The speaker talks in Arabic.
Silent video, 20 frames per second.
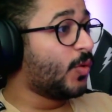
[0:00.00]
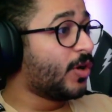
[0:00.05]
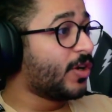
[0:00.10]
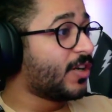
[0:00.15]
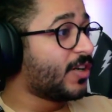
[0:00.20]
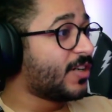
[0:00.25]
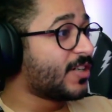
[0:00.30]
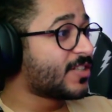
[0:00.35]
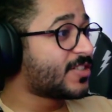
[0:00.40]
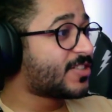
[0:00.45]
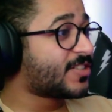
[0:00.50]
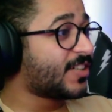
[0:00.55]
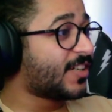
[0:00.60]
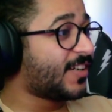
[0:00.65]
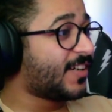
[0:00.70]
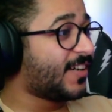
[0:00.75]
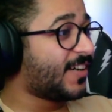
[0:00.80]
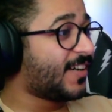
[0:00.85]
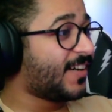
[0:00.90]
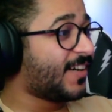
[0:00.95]
يا
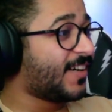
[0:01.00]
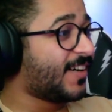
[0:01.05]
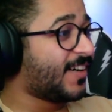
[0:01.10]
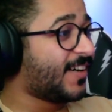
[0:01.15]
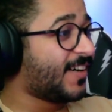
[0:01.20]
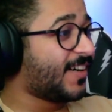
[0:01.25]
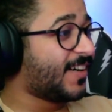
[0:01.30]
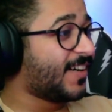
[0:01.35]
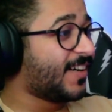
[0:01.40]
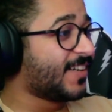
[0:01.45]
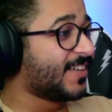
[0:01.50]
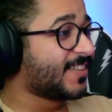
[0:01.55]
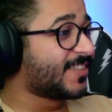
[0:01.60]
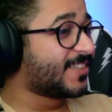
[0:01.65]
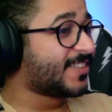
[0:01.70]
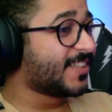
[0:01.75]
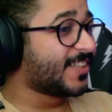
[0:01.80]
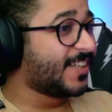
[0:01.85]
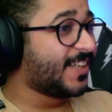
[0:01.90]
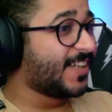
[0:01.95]

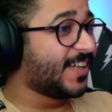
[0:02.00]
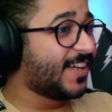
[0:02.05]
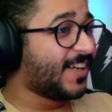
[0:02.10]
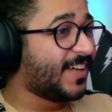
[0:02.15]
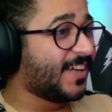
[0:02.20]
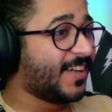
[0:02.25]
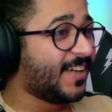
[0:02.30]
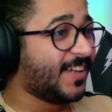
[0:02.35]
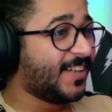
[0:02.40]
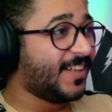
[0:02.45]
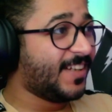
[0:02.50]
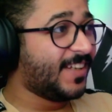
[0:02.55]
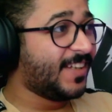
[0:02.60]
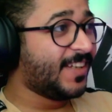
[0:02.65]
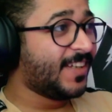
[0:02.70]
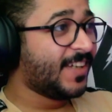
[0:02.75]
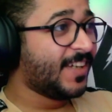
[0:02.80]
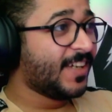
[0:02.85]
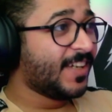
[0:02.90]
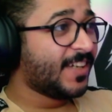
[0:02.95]
ساتر يا اهلي
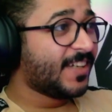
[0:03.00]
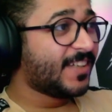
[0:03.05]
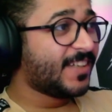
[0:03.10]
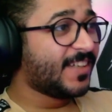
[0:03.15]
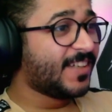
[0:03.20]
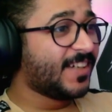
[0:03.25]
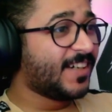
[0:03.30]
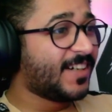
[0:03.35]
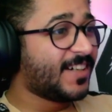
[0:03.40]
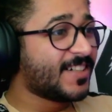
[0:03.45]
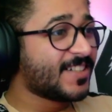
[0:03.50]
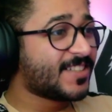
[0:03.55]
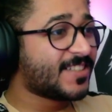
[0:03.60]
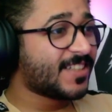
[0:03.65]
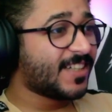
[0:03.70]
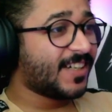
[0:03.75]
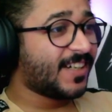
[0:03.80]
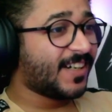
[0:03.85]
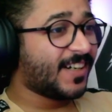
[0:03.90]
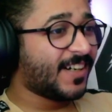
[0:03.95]
يا
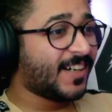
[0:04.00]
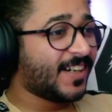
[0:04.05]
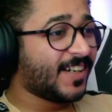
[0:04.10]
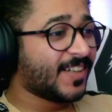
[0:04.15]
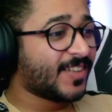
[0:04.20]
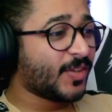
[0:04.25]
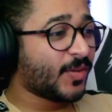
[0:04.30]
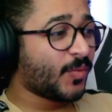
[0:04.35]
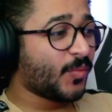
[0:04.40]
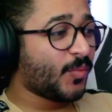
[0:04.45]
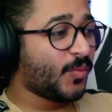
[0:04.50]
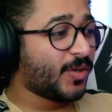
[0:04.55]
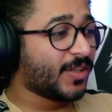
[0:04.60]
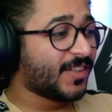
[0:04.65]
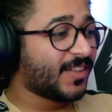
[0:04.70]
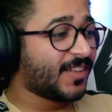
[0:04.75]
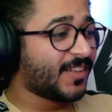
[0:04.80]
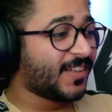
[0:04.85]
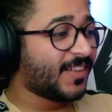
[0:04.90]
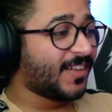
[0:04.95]
ساتر
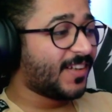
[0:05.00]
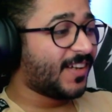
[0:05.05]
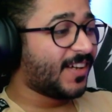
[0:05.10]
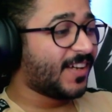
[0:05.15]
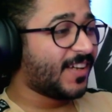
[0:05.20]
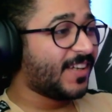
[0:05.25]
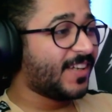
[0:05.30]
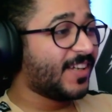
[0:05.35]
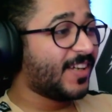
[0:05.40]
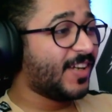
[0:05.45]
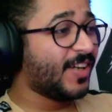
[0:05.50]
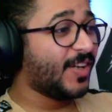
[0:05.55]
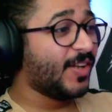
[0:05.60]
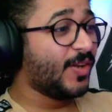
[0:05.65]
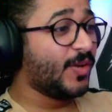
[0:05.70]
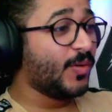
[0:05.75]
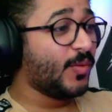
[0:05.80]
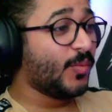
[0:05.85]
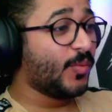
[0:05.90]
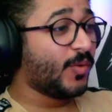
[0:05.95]
والله
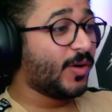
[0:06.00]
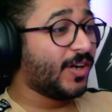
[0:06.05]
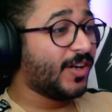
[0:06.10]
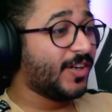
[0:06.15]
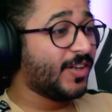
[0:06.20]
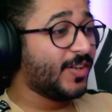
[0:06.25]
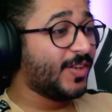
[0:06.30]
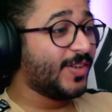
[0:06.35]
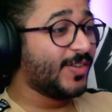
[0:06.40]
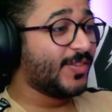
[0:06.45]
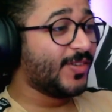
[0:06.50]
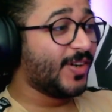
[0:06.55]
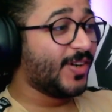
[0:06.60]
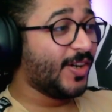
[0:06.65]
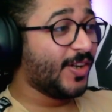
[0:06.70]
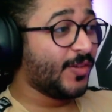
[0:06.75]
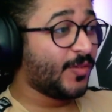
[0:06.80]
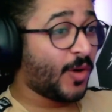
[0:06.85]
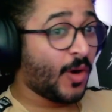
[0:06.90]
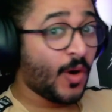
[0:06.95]
حلوة حلوة
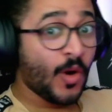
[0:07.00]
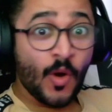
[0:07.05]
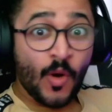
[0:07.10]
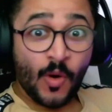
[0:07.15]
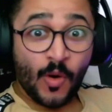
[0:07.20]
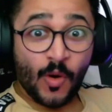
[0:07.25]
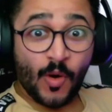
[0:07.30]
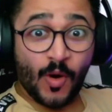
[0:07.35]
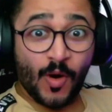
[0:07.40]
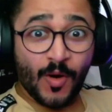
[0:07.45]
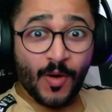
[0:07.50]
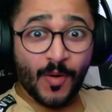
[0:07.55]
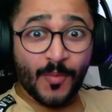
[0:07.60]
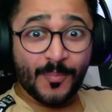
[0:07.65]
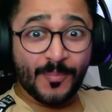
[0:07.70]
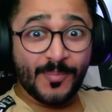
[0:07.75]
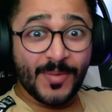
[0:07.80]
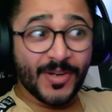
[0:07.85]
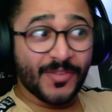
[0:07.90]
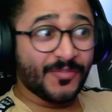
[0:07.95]
حلوة اوه
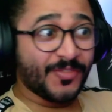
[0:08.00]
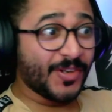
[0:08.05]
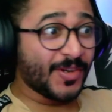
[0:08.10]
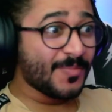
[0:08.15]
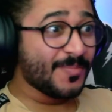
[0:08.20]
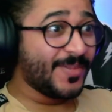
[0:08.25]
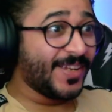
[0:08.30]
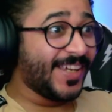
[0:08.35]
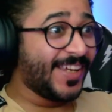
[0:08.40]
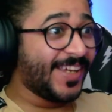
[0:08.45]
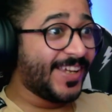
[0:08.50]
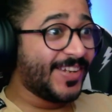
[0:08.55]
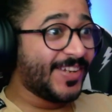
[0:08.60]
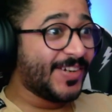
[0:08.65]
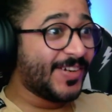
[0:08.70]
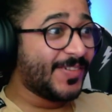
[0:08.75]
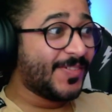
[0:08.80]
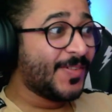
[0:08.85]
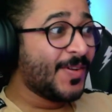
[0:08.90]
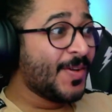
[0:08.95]
من
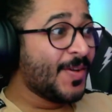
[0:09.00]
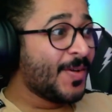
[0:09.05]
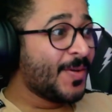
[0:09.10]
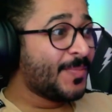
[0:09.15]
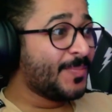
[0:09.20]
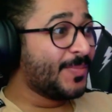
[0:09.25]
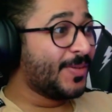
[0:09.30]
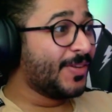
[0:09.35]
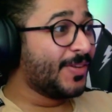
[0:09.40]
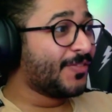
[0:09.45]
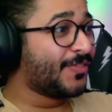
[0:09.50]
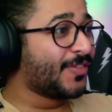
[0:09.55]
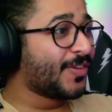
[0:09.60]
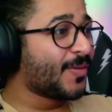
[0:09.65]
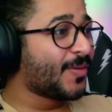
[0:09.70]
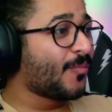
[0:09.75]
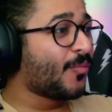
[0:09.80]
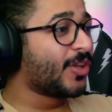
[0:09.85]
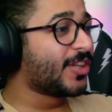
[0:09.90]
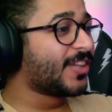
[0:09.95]
فيرمينو من
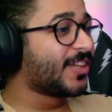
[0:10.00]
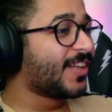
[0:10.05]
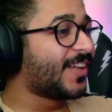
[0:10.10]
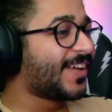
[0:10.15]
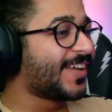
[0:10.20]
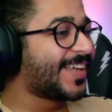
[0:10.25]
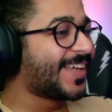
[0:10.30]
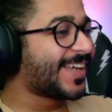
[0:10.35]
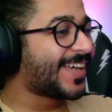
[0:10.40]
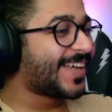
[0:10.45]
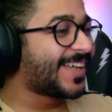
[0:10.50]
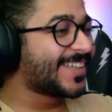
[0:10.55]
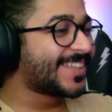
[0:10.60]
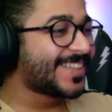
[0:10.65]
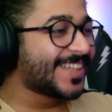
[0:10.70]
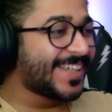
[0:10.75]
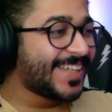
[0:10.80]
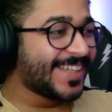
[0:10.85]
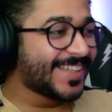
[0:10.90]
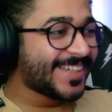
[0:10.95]
فرب والله
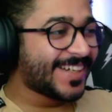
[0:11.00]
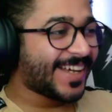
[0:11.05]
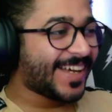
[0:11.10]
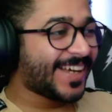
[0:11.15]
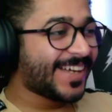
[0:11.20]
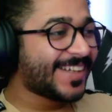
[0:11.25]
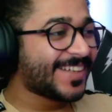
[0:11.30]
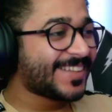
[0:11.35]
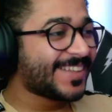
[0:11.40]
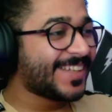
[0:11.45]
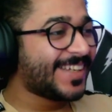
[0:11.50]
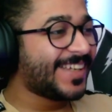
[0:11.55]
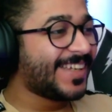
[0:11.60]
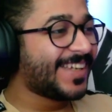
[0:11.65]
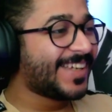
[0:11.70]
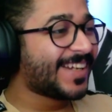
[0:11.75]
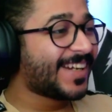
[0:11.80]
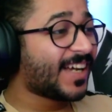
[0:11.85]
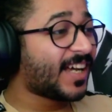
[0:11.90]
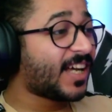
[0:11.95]
خطيرة
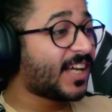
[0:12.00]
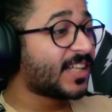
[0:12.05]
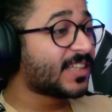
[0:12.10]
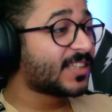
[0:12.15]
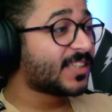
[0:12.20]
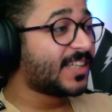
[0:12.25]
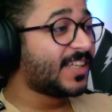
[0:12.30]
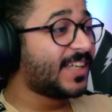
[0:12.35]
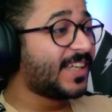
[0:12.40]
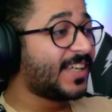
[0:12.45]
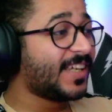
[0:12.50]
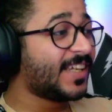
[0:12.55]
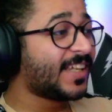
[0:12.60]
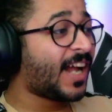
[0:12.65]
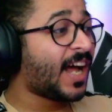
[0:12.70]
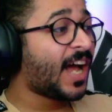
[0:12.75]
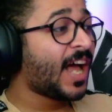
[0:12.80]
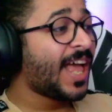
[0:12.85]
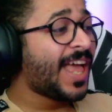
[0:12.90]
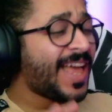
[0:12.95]
خطيرة
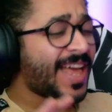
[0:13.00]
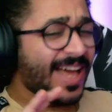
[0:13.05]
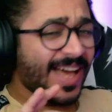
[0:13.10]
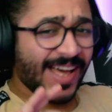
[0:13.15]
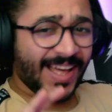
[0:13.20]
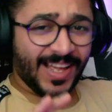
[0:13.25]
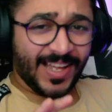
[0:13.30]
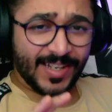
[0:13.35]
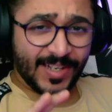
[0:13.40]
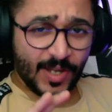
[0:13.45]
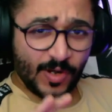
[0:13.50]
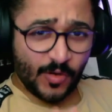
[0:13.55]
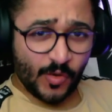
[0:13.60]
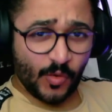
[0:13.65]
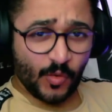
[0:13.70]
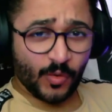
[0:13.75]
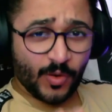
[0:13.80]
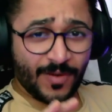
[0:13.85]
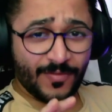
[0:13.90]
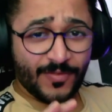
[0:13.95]
خطيرة أحلى
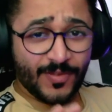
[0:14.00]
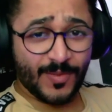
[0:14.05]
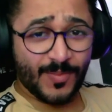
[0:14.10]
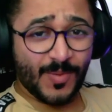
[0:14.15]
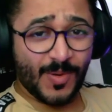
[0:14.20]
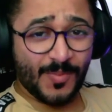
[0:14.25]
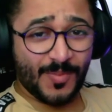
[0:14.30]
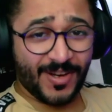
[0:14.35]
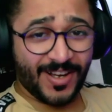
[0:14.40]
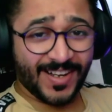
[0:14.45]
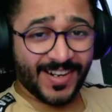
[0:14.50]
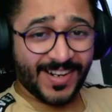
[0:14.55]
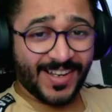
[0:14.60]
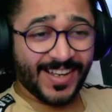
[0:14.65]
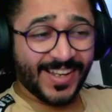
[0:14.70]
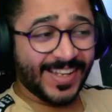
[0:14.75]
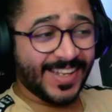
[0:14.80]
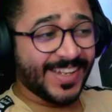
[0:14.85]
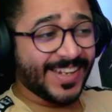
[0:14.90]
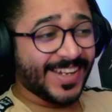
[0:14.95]
كورة في
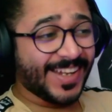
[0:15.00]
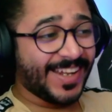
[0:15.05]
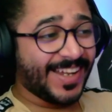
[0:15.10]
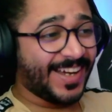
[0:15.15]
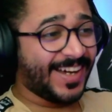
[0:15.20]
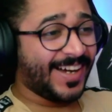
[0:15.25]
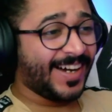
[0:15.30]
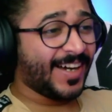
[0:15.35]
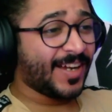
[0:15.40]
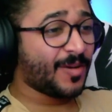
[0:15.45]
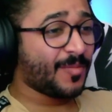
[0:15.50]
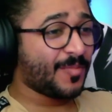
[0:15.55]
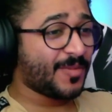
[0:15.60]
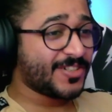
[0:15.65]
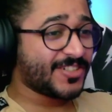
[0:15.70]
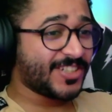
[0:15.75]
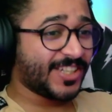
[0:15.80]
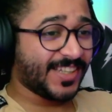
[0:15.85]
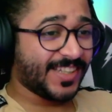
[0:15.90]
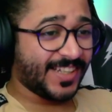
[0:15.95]
المباراة إلى الآن ما
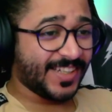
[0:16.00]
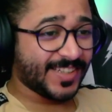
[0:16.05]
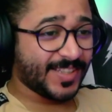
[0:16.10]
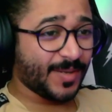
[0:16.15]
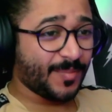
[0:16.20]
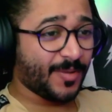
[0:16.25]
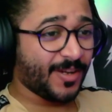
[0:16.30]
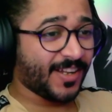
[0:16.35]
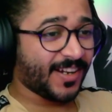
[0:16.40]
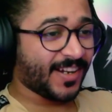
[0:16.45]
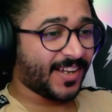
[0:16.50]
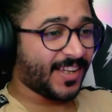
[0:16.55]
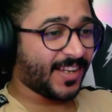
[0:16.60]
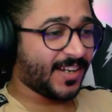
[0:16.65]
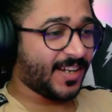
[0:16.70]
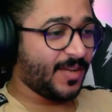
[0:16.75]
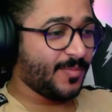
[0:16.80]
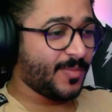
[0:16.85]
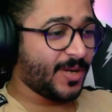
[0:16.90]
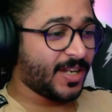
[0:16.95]
شاء الله تبارك
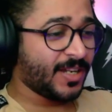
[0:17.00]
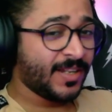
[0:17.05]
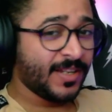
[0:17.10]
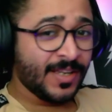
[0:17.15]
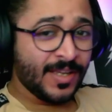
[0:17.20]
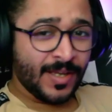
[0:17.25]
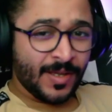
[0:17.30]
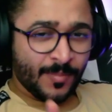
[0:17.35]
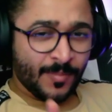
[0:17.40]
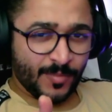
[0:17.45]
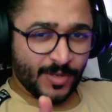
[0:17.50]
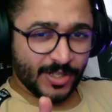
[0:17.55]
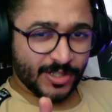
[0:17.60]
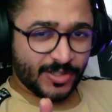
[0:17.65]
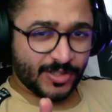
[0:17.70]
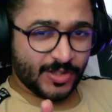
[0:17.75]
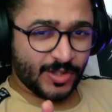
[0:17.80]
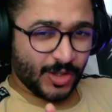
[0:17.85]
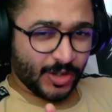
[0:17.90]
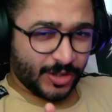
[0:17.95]
الرحمن
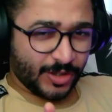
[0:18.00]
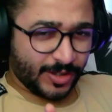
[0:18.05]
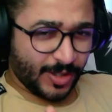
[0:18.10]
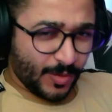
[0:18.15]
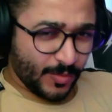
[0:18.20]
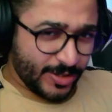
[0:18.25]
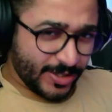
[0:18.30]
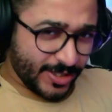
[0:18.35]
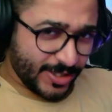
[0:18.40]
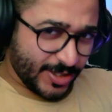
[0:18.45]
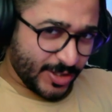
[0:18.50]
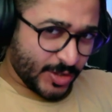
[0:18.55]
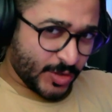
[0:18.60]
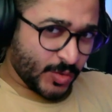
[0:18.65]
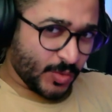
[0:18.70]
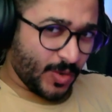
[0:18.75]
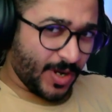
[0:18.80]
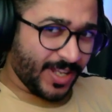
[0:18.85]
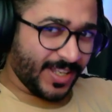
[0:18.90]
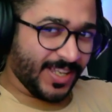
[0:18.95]
بس لو التوجيه
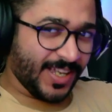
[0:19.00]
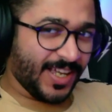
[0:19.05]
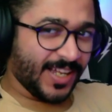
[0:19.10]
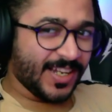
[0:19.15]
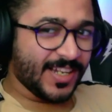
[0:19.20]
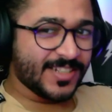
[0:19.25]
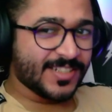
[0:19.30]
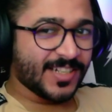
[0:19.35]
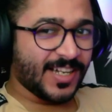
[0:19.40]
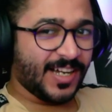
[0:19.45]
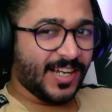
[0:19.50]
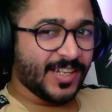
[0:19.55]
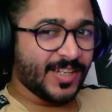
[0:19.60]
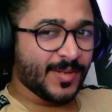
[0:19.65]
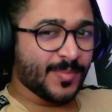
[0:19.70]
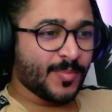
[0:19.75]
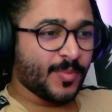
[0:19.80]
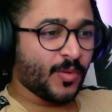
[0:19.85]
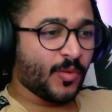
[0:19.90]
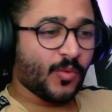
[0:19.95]
شوي على
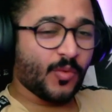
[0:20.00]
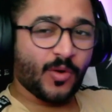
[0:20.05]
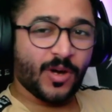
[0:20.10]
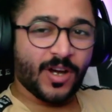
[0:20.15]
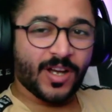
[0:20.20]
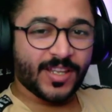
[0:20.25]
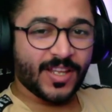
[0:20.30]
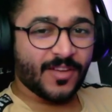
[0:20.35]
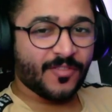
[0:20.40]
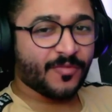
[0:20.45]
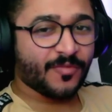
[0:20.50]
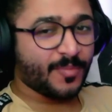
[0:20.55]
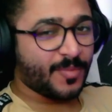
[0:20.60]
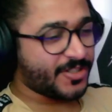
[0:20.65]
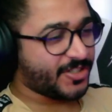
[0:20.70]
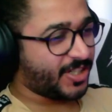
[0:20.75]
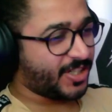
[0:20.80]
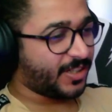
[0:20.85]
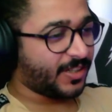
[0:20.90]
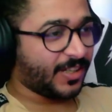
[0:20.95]
جانب وهدف ما
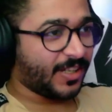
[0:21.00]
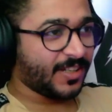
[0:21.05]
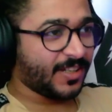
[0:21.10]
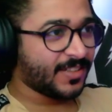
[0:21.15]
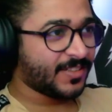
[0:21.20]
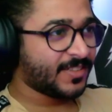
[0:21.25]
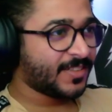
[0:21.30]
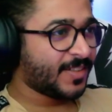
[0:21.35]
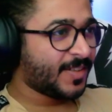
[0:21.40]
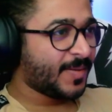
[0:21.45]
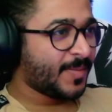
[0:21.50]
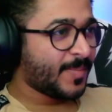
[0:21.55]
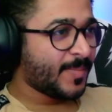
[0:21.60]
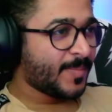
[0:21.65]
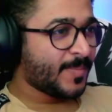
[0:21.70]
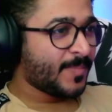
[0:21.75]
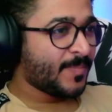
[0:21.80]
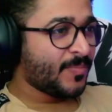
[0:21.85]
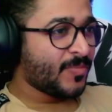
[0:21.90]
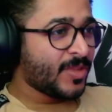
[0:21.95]
شاء الله
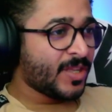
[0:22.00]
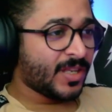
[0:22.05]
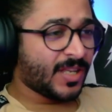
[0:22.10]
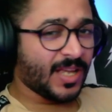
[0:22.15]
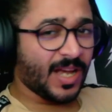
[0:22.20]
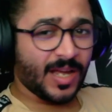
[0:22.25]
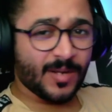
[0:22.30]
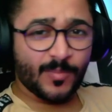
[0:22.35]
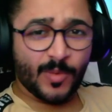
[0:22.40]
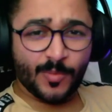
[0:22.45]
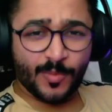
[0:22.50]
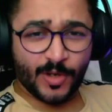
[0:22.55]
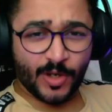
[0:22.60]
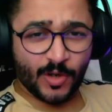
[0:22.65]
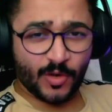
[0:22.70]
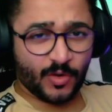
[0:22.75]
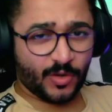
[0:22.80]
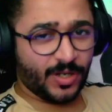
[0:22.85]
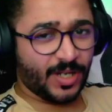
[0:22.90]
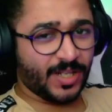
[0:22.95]
كان ممكن
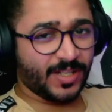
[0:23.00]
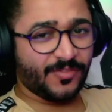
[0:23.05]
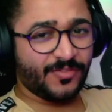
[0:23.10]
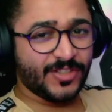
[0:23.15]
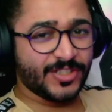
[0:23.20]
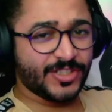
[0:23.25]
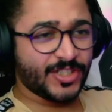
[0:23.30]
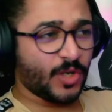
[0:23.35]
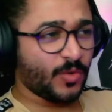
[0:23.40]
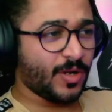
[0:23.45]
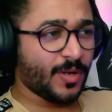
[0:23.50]
يكون هدف الجولة